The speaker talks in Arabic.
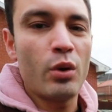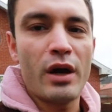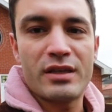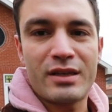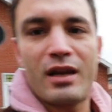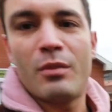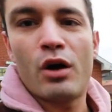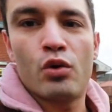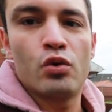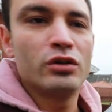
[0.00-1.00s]
وعايز اتكلم
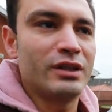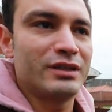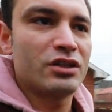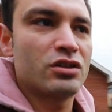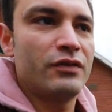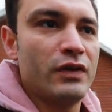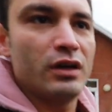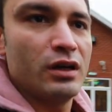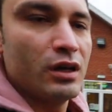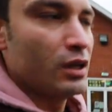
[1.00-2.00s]
معاكم دردشه
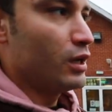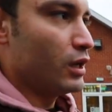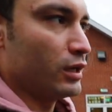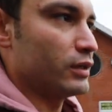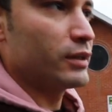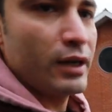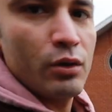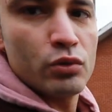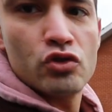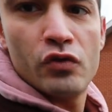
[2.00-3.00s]
فهنرجع
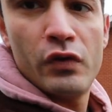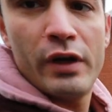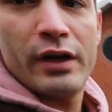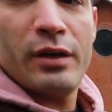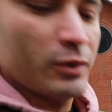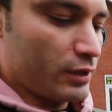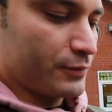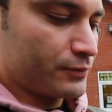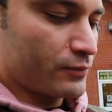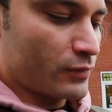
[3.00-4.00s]
ونشوف احنا هنعمل ايه
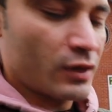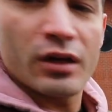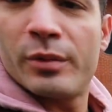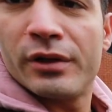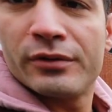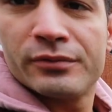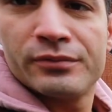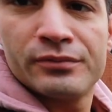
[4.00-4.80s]
يلا بينا